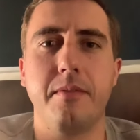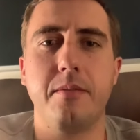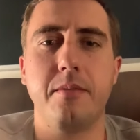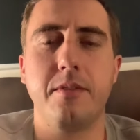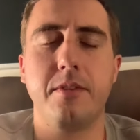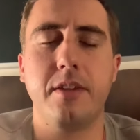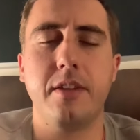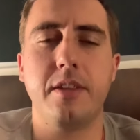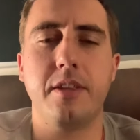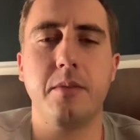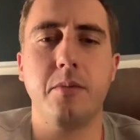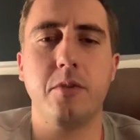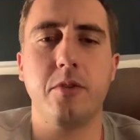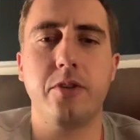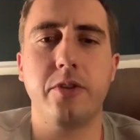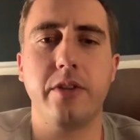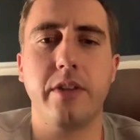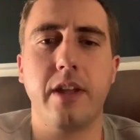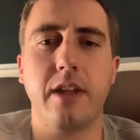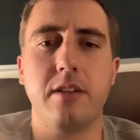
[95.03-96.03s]
今天我
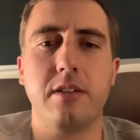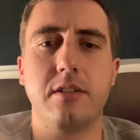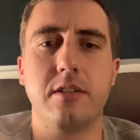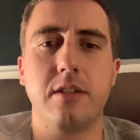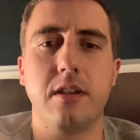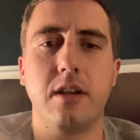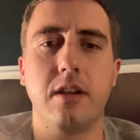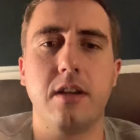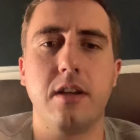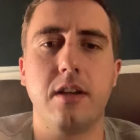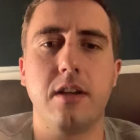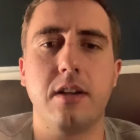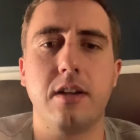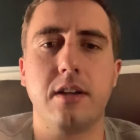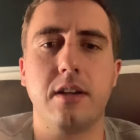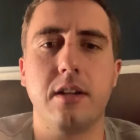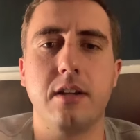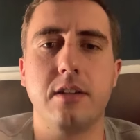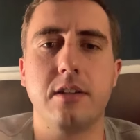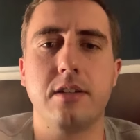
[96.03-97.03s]
就到这儿。
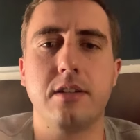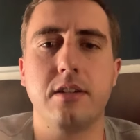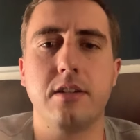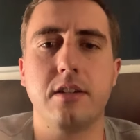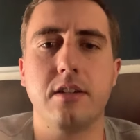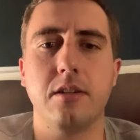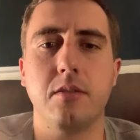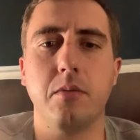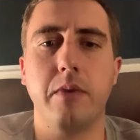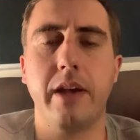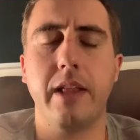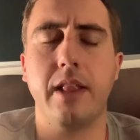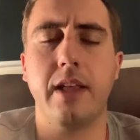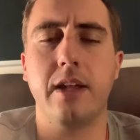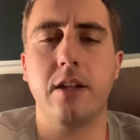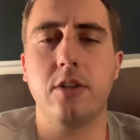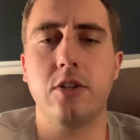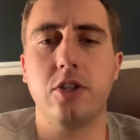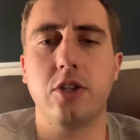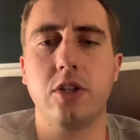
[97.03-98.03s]
可是未来
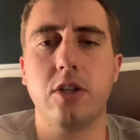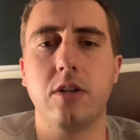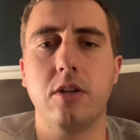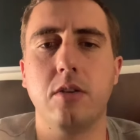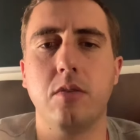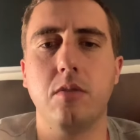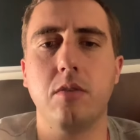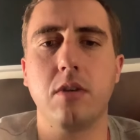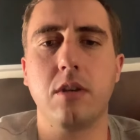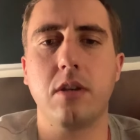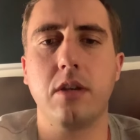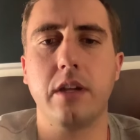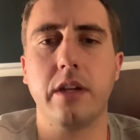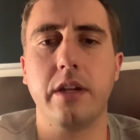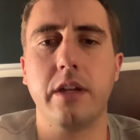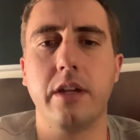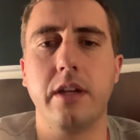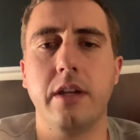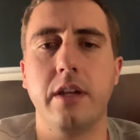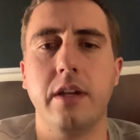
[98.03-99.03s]
的时候，我可
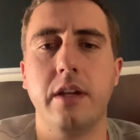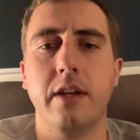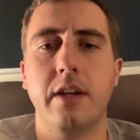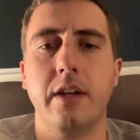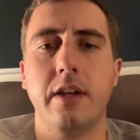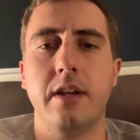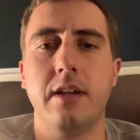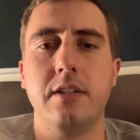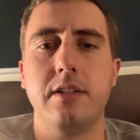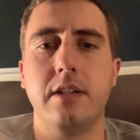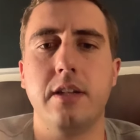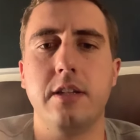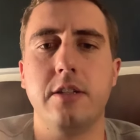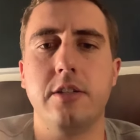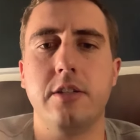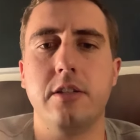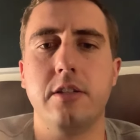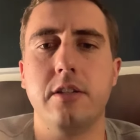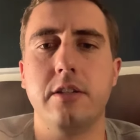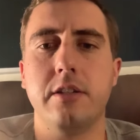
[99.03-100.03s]
以解
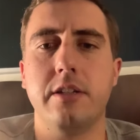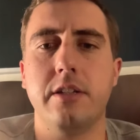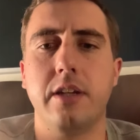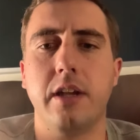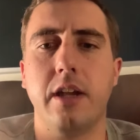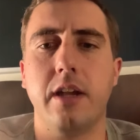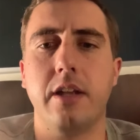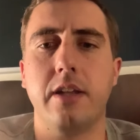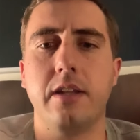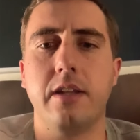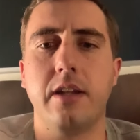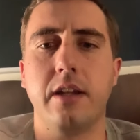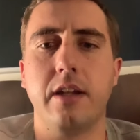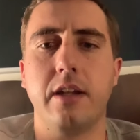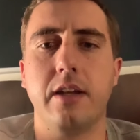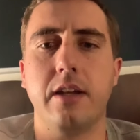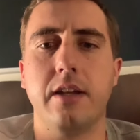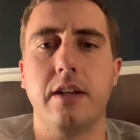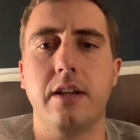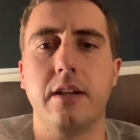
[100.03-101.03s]
释一下这
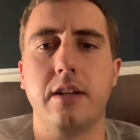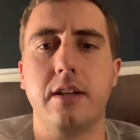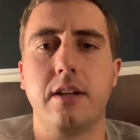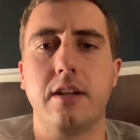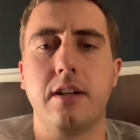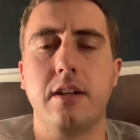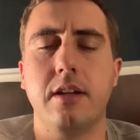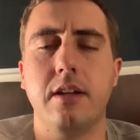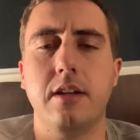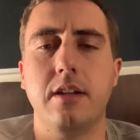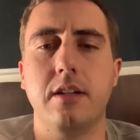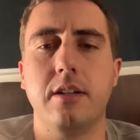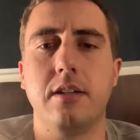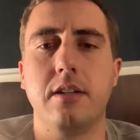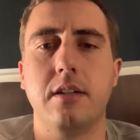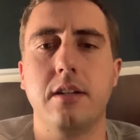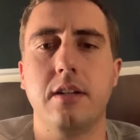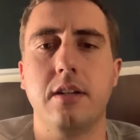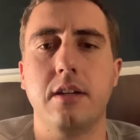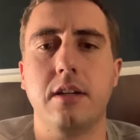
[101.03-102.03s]
个课
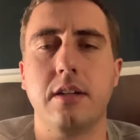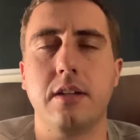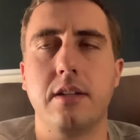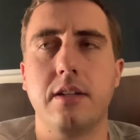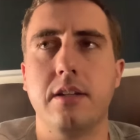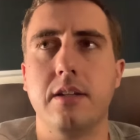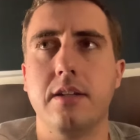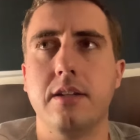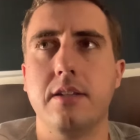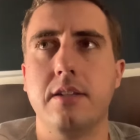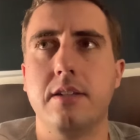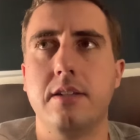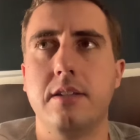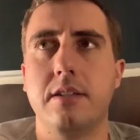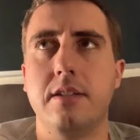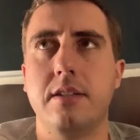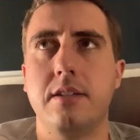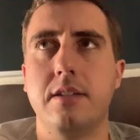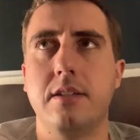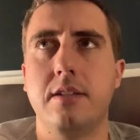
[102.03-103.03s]
程的
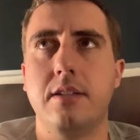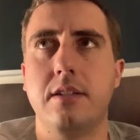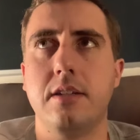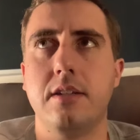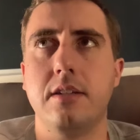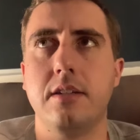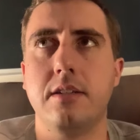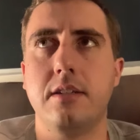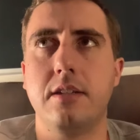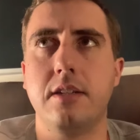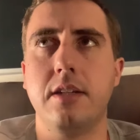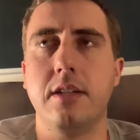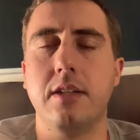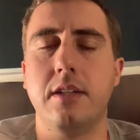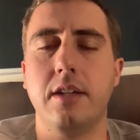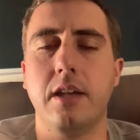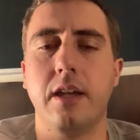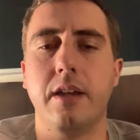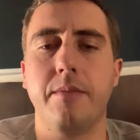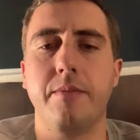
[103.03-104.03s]
细细
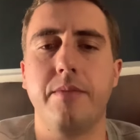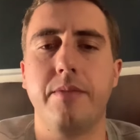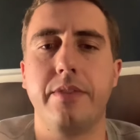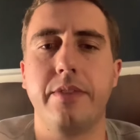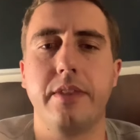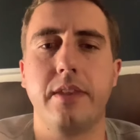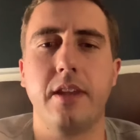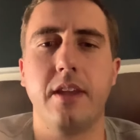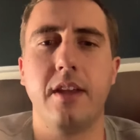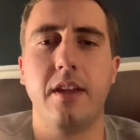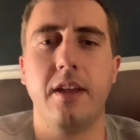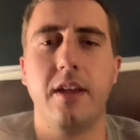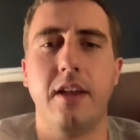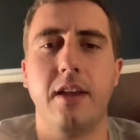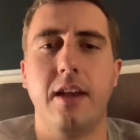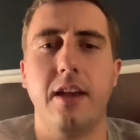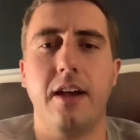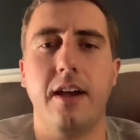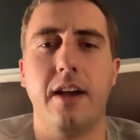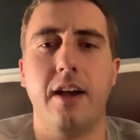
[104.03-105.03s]
节。
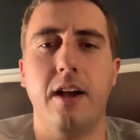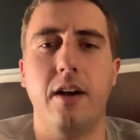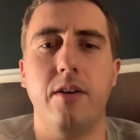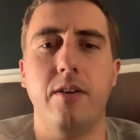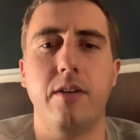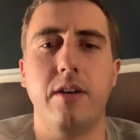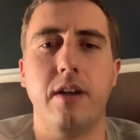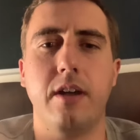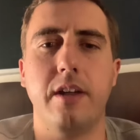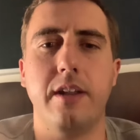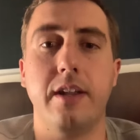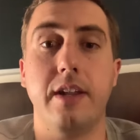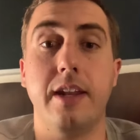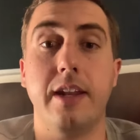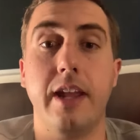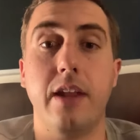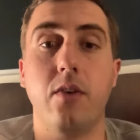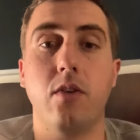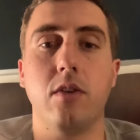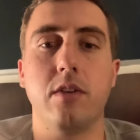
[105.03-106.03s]
好，啊的
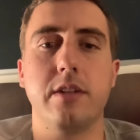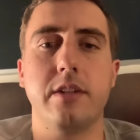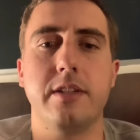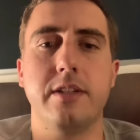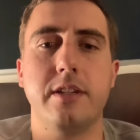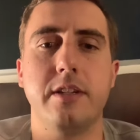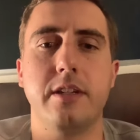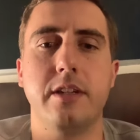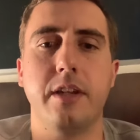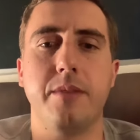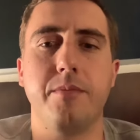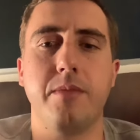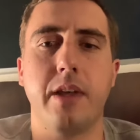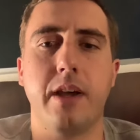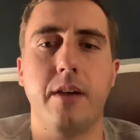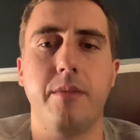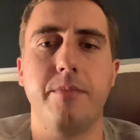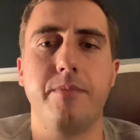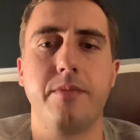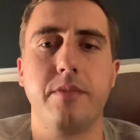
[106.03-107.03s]
内容的细节。
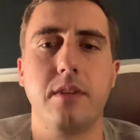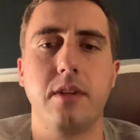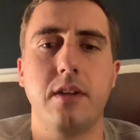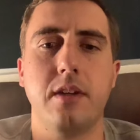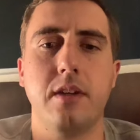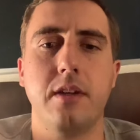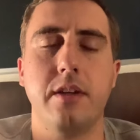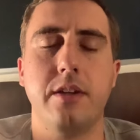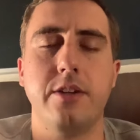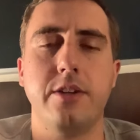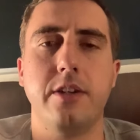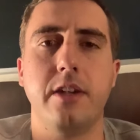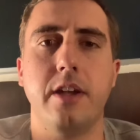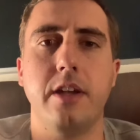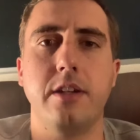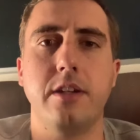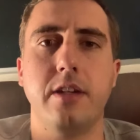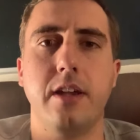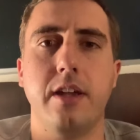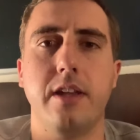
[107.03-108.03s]
好，
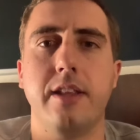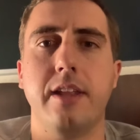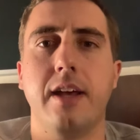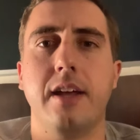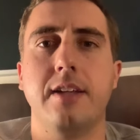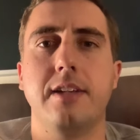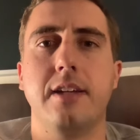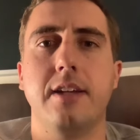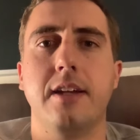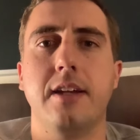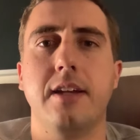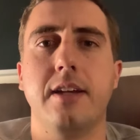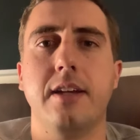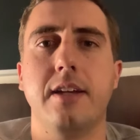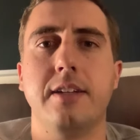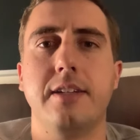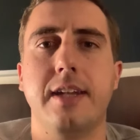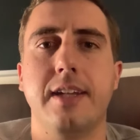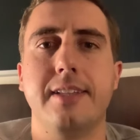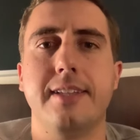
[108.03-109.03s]
谢谢大家，
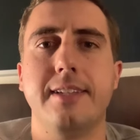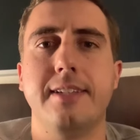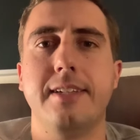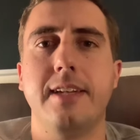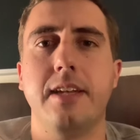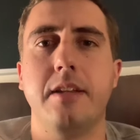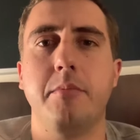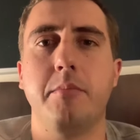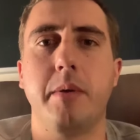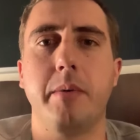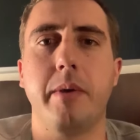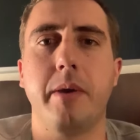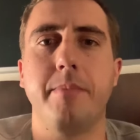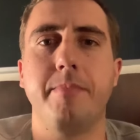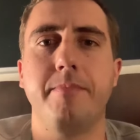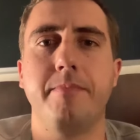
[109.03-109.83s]
下次见，拜拜。